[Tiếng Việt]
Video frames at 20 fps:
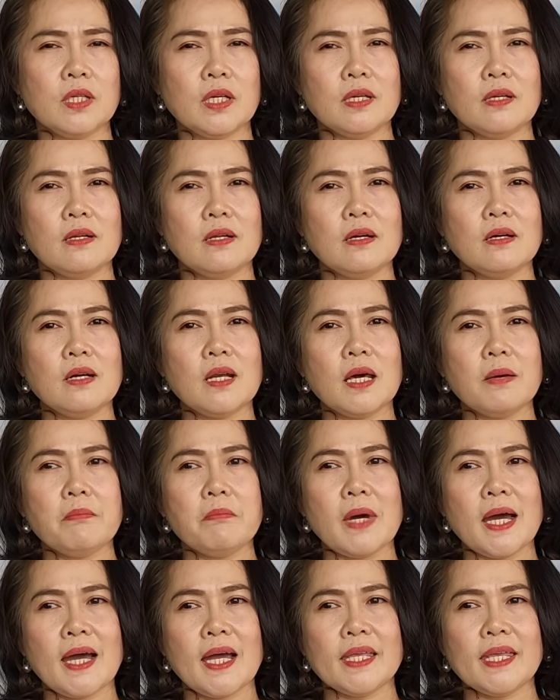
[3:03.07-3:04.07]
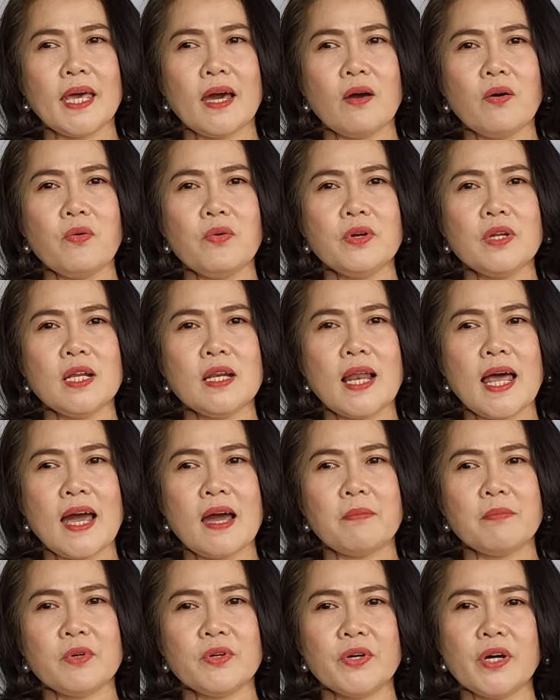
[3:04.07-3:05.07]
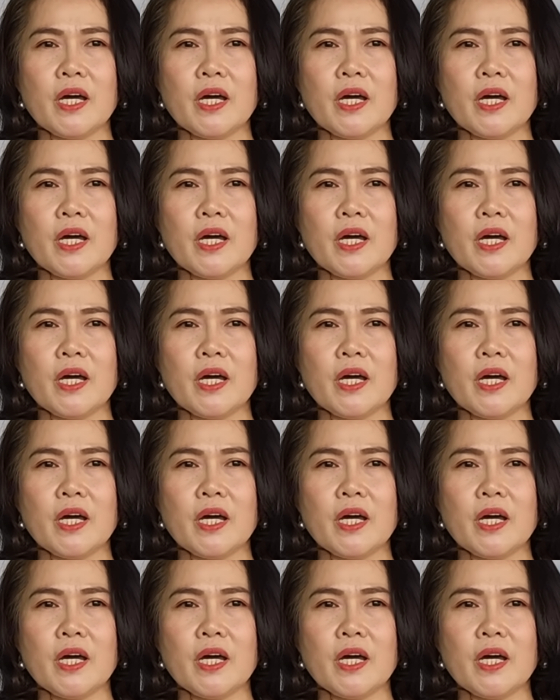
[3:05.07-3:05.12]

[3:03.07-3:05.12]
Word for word: chị lớn lắm ba cháu đi làm được